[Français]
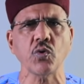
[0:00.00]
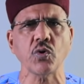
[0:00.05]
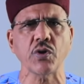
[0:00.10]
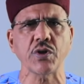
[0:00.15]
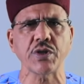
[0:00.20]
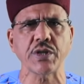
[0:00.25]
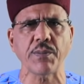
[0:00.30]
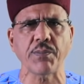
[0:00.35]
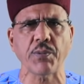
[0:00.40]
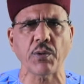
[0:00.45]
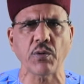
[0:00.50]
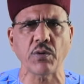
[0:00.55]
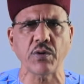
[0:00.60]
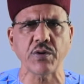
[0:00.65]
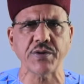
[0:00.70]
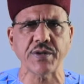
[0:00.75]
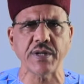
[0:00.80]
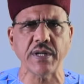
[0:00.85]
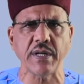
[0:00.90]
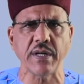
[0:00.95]
que j'ai
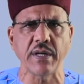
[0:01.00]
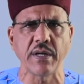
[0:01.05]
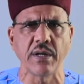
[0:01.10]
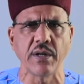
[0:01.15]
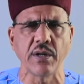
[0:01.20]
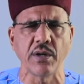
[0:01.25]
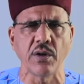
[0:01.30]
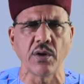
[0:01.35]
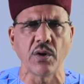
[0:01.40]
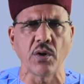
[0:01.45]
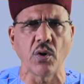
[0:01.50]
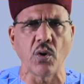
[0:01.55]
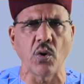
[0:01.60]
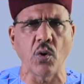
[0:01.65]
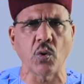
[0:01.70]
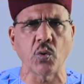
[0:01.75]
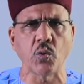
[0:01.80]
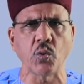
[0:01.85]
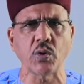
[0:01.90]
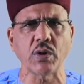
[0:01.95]
prononcé
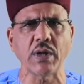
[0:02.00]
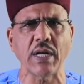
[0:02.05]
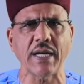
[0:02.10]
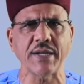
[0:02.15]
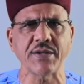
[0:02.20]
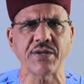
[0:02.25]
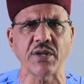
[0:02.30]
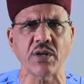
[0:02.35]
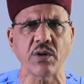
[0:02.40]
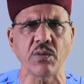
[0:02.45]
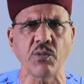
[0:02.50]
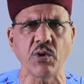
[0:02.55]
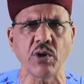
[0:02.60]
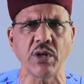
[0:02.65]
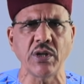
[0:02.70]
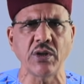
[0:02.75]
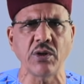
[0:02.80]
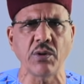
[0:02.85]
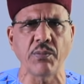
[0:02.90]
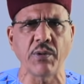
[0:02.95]
au cours de la
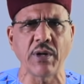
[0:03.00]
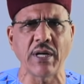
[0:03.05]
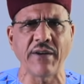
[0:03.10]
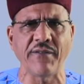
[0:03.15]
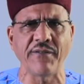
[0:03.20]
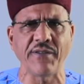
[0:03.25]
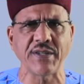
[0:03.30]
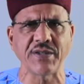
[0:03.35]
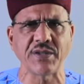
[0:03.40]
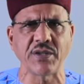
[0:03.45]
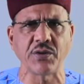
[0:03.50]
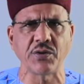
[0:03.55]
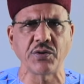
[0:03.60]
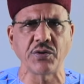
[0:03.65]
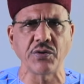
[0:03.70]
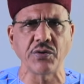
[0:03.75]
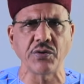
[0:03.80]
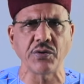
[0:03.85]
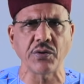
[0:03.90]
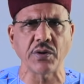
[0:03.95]
cérémonie de mon
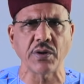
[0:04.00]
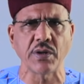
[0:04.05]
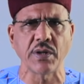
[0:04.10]
investiture,